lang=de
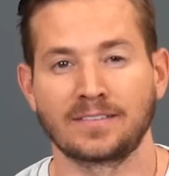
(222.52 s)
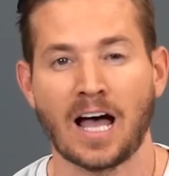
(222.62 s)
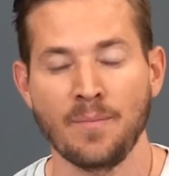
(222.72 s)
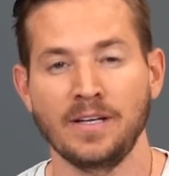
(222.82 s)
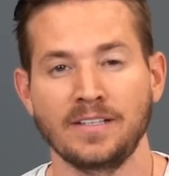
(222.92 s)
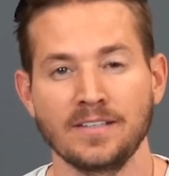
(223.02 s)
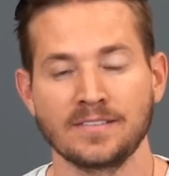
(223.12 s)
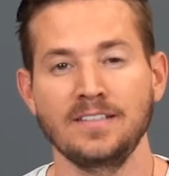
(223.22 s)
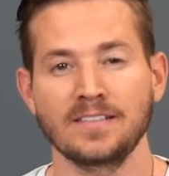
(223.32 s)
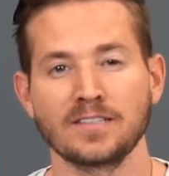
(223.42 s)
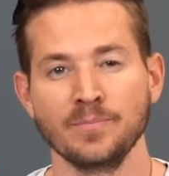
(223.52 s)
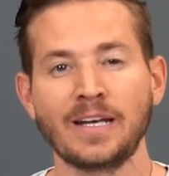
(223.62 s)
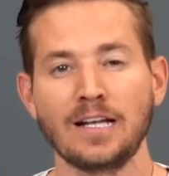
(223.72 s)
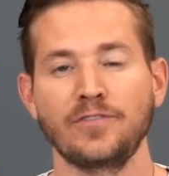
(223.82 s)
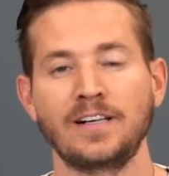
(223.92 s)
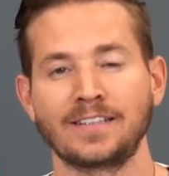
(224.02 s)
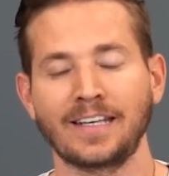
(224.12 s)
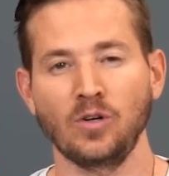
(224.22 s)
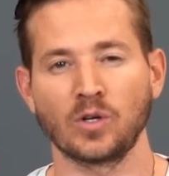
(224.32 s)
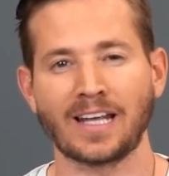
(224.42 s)
Damit ist dieses
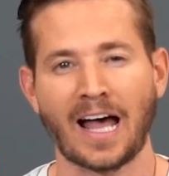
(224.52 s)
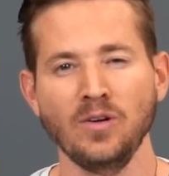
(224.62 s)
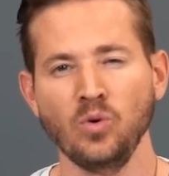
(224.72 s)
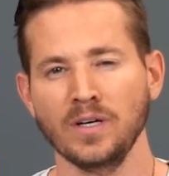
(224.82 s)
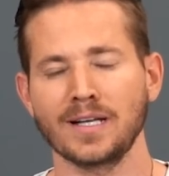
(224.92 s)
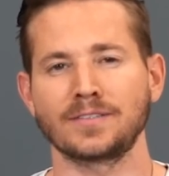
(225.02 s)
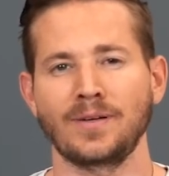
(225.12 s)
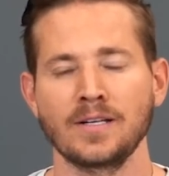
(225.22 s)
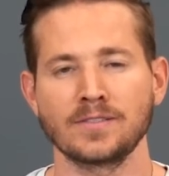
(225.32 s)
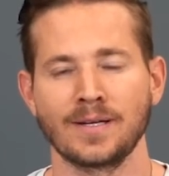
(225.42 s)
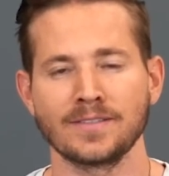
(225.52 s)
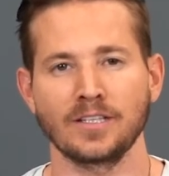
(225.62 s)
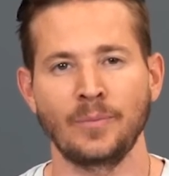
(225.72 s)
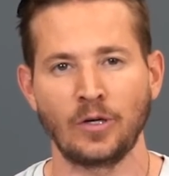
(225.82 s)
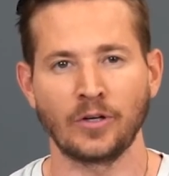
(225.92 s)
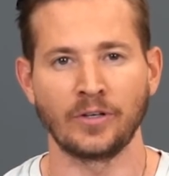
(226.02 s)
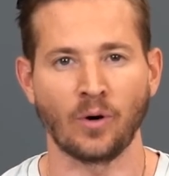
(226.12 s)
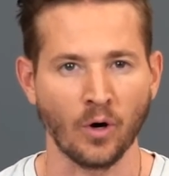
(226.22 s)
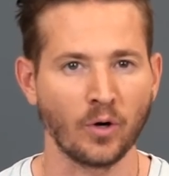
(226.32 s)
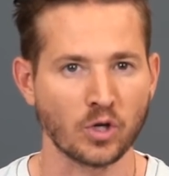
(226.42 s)
Mittelfeld-Trio 322 Millionen
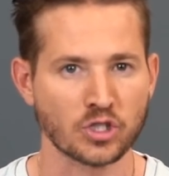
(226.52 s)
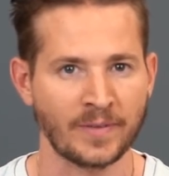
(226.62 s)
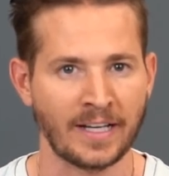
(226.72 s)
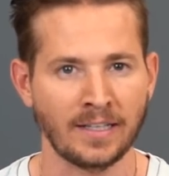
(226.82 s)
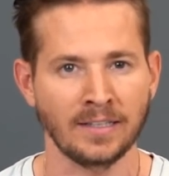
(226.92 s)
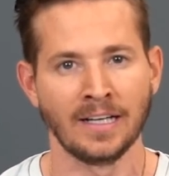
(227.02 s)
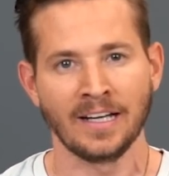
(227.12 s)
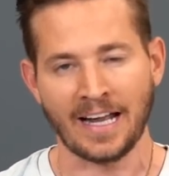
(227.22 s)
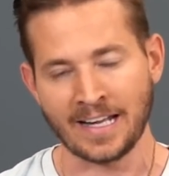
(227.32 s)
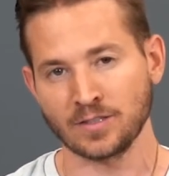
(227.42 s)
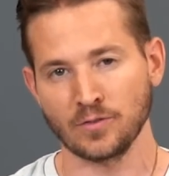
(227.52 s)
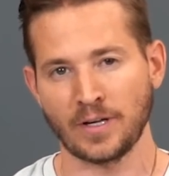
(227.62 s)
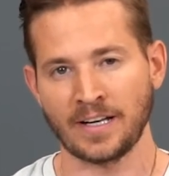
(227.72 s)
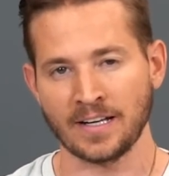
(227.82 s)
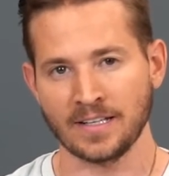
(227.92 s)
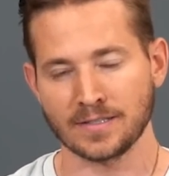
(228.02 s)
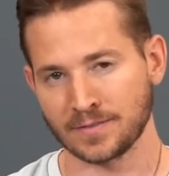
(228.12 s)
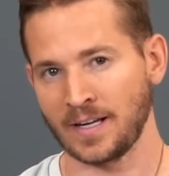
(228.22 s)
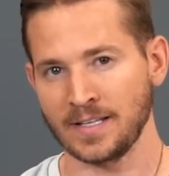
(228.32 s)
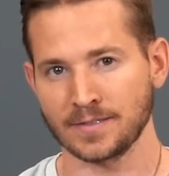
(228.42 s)
Euro schwer. Enzo Fernandes
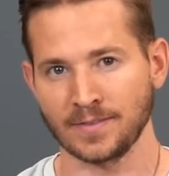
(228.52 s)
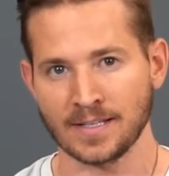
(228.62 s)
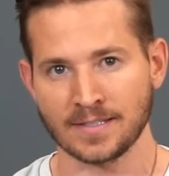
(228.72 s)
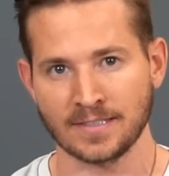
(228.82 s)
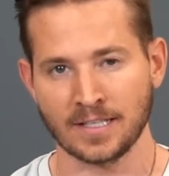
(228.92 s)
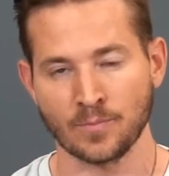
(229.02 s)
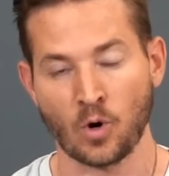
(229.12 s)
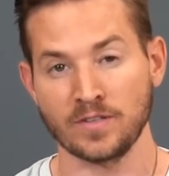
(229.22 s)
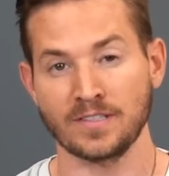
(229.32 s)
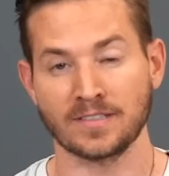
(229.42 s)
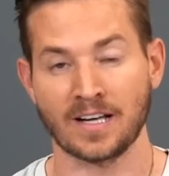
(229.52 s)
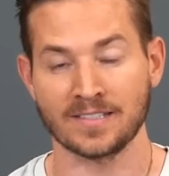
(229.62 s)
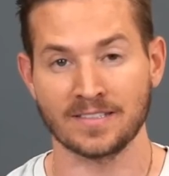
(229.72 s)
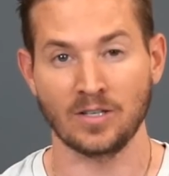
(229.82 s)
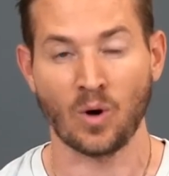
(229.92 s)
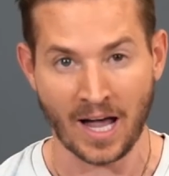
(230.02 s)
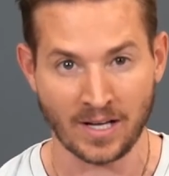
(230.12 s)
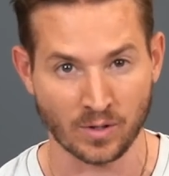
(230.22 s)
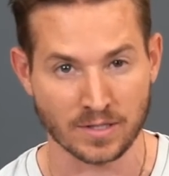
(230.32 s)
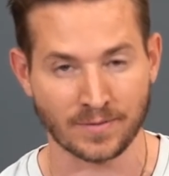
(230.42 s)
22, Moises Caicedo
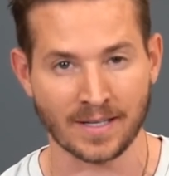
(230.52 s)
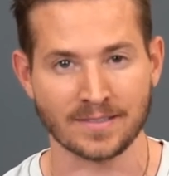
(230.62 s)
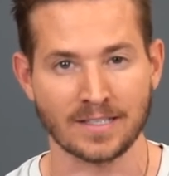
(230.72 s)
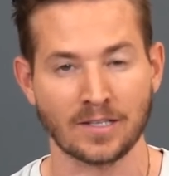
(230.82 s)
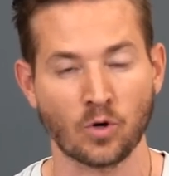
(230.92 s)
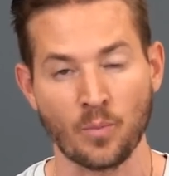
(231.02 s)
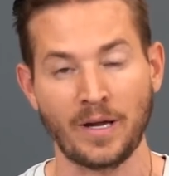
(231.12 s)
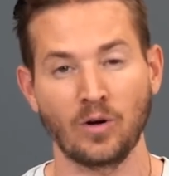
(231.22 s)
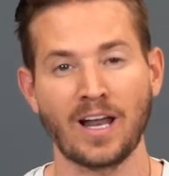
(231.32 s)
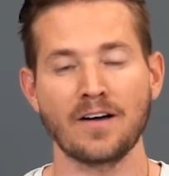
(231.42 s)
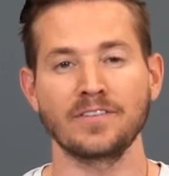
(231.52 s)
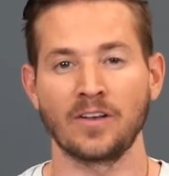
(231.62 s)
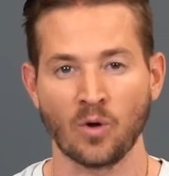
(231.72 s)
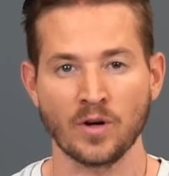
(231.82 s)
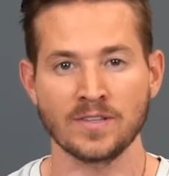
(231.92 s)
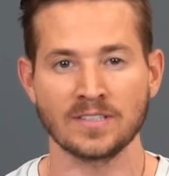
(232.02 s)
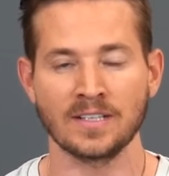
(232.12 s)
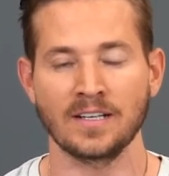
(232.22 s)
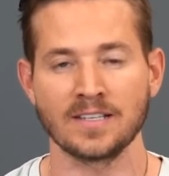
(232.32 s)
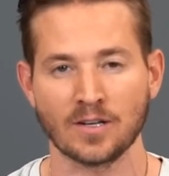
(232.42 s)
21, Romeo Lavia
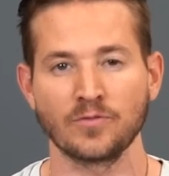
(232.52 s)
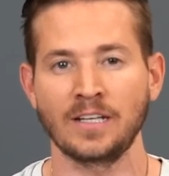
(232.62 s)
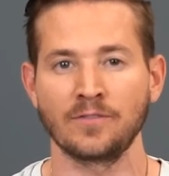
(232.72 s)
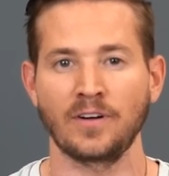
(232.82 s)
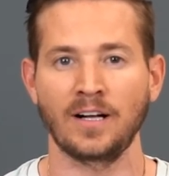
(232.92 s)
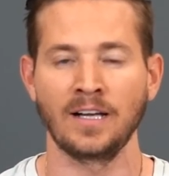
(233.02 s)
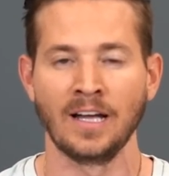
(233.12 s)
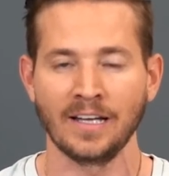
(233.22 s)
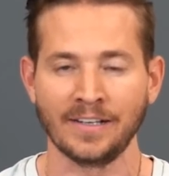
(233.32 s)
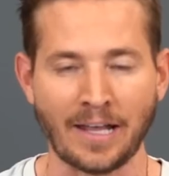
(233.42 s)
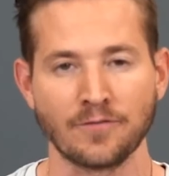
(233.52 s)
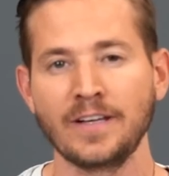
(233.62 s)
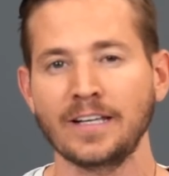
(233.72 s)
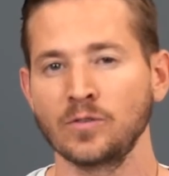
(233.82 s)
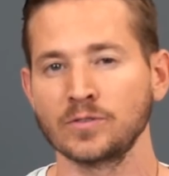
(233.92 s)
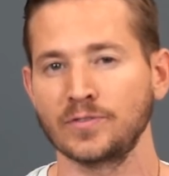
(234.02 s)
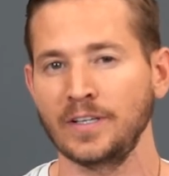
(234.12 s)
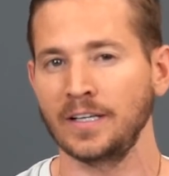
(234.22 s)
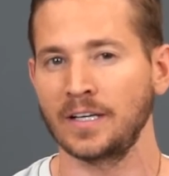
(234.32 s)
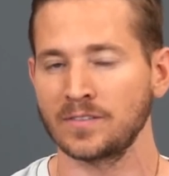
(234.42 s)
19 ist auf jeden Fall ein
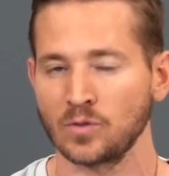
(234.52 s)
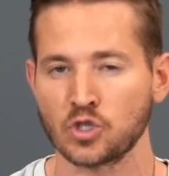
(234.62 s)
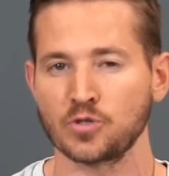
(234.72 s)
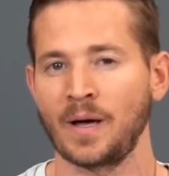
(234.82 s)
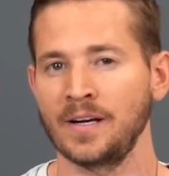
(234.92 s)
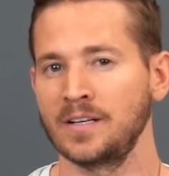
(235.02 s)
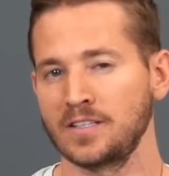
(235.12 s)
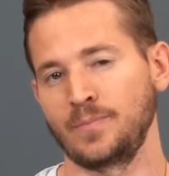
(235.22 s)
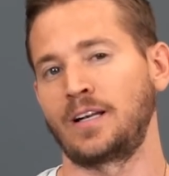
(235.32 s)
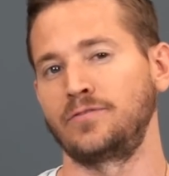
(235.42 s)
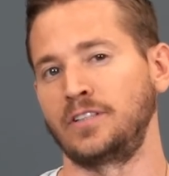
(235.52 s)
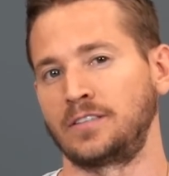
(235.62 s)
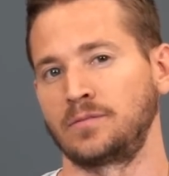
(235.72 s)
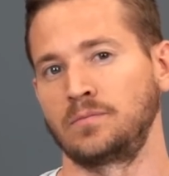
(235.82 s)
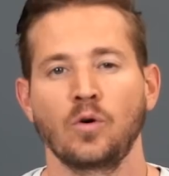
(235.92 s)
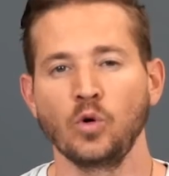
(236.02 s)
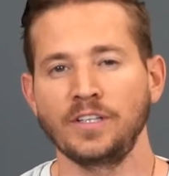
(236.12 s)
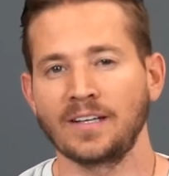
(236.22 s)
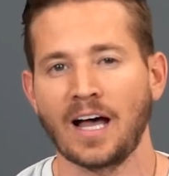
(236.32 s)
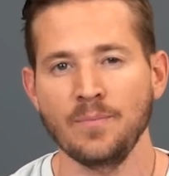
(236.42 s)
entwicklungsfähiges und spannendes Mittelfeld. Gut,
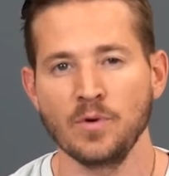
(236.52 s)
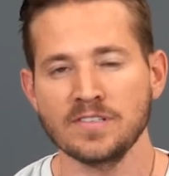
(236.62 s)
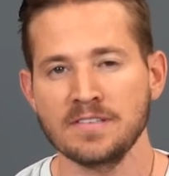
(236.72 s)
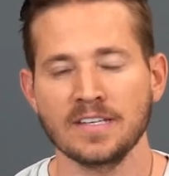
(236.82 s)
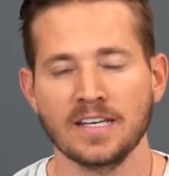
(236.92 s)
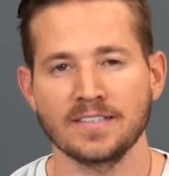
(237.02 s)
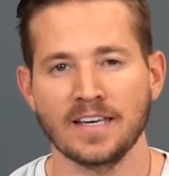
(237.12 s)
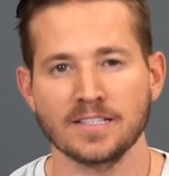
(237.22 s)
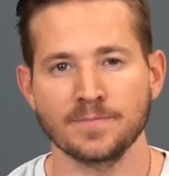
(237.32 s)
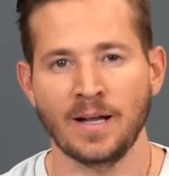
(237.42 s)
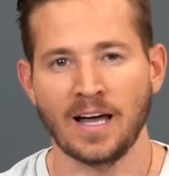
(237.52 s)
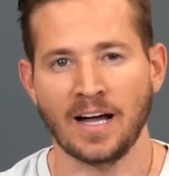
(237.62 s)
die drei müssen sich jetzt erstmal